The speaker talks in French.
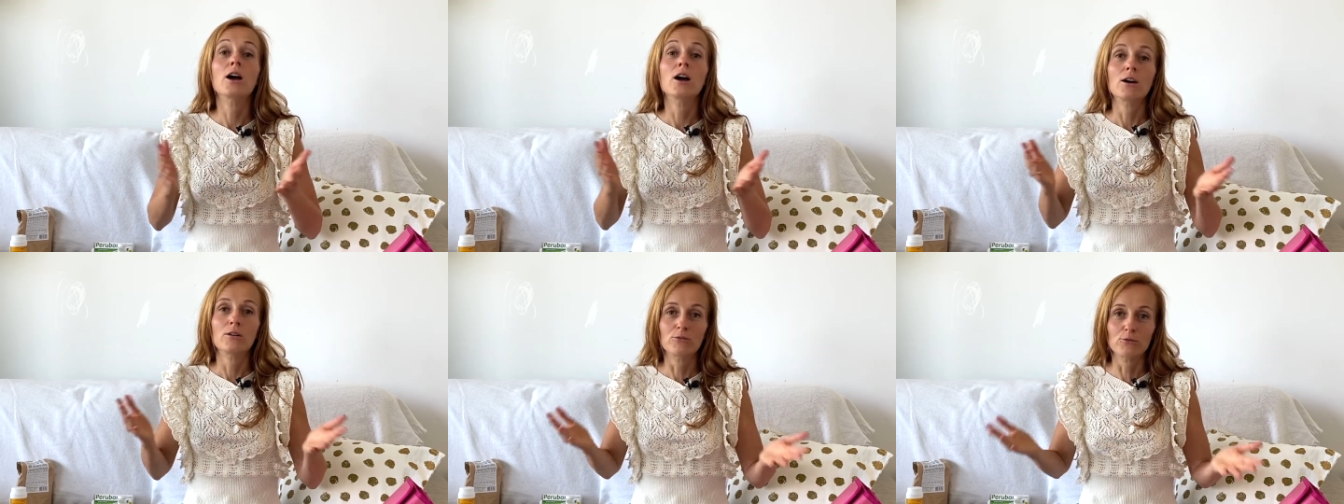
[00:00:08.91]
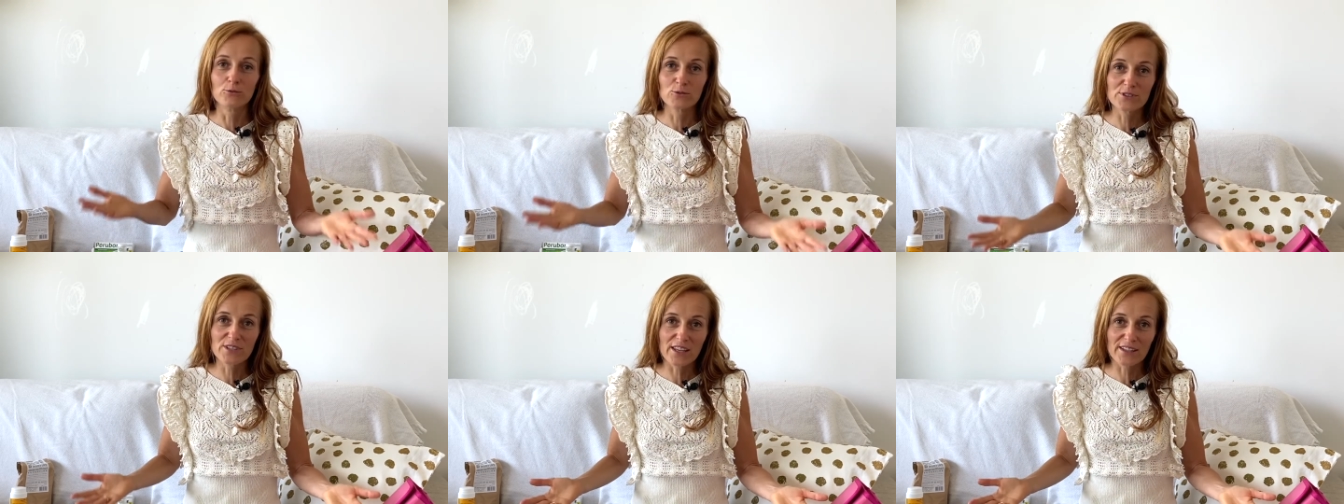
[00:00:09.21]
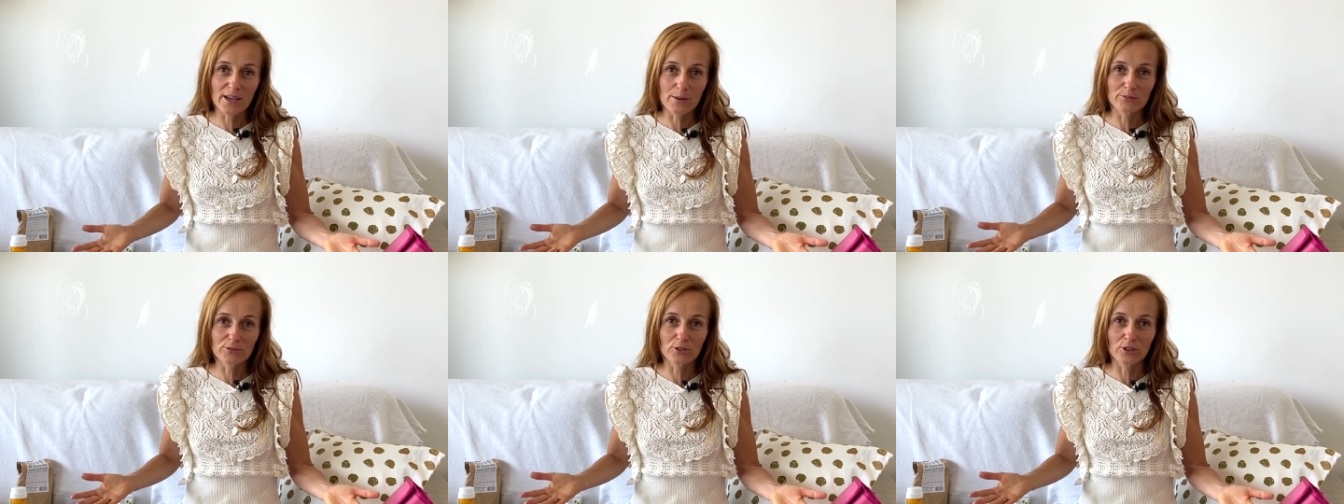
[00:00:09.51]
vous
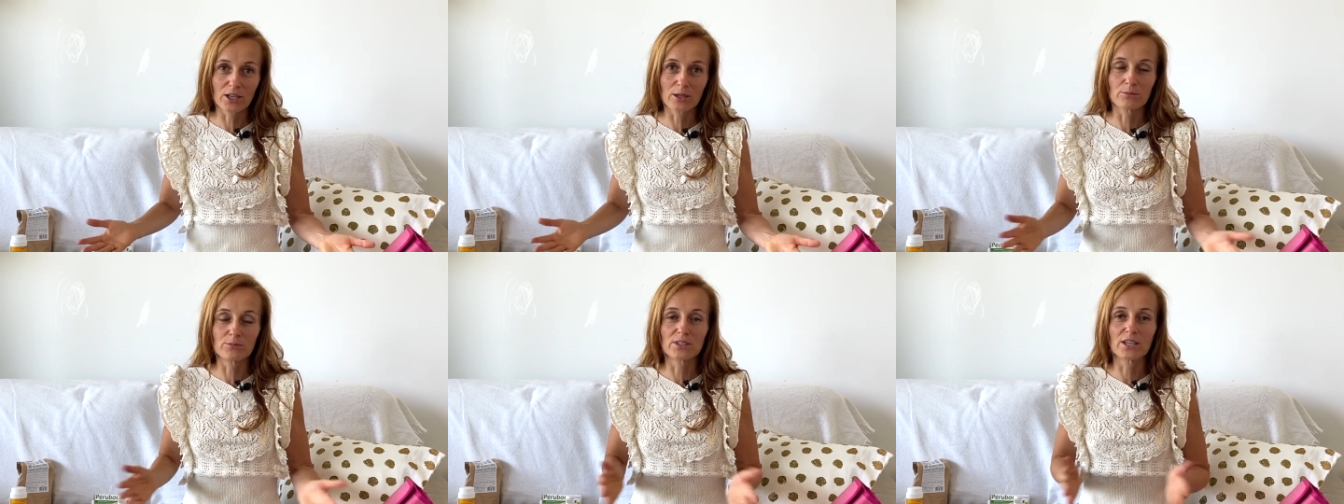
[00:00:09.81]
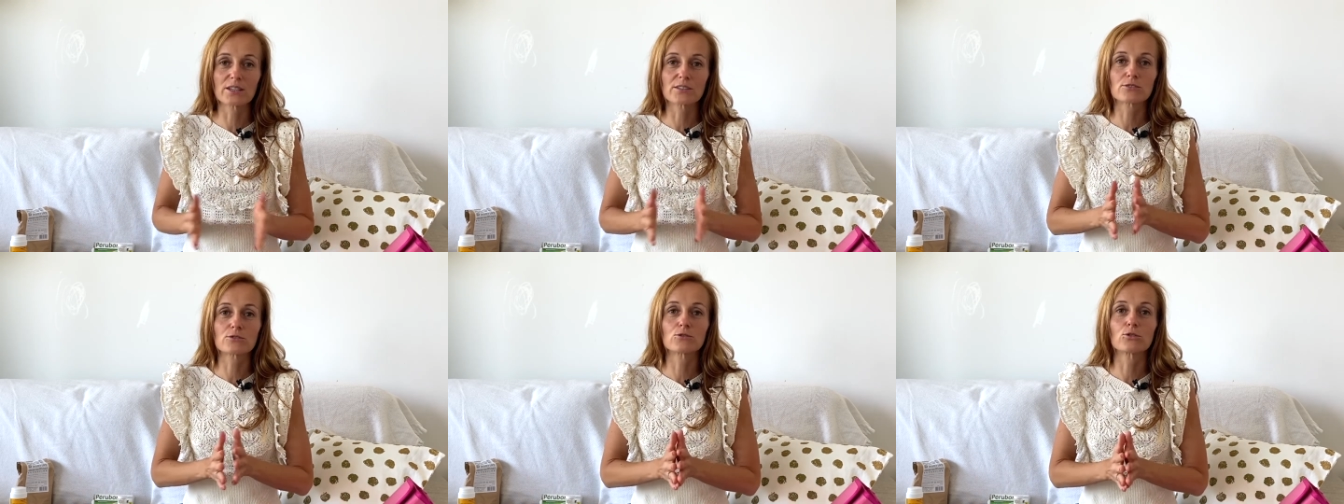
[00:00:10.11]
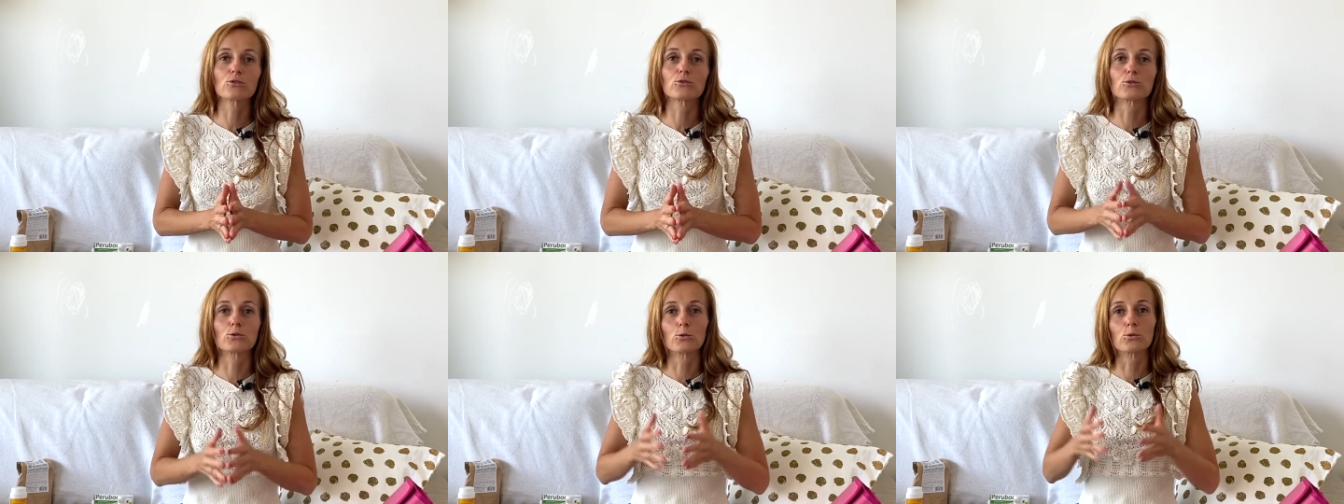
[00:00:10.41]
adapterez bien sûr
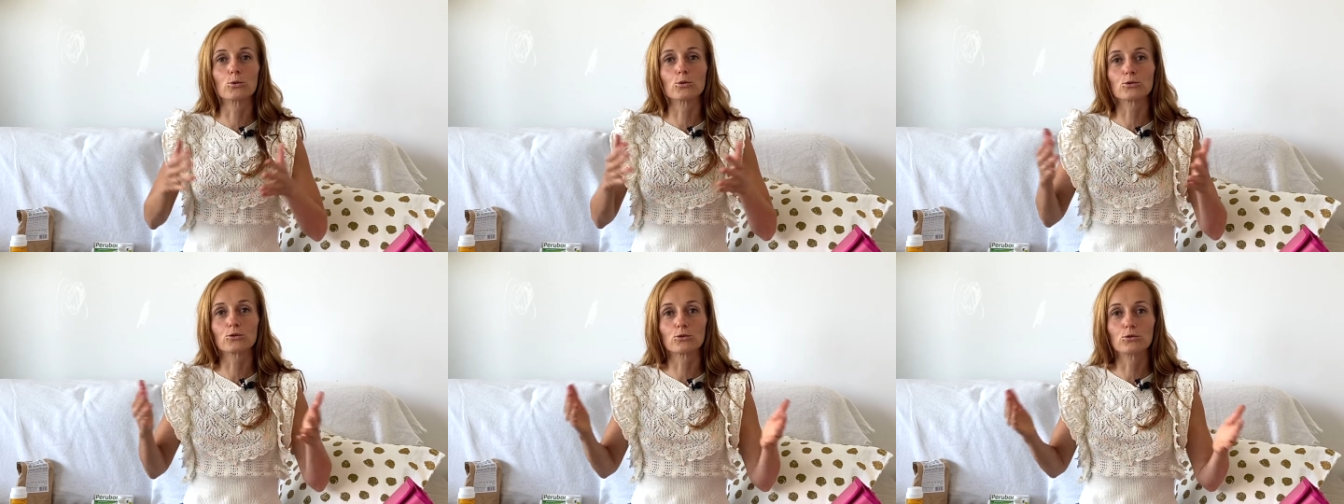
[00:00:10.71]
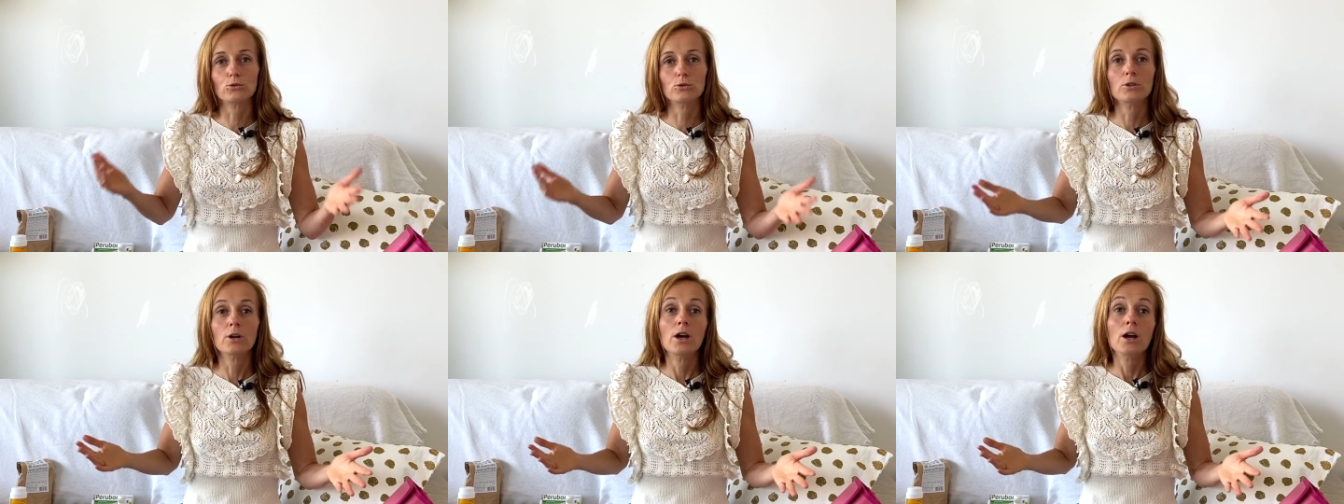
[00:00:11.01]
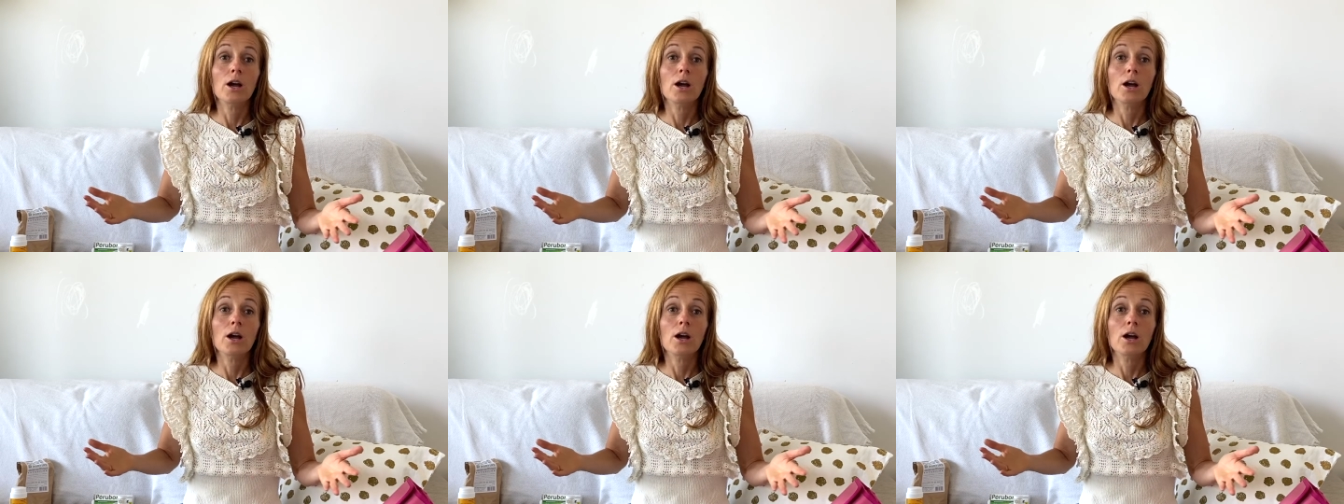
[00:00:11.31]
son contenu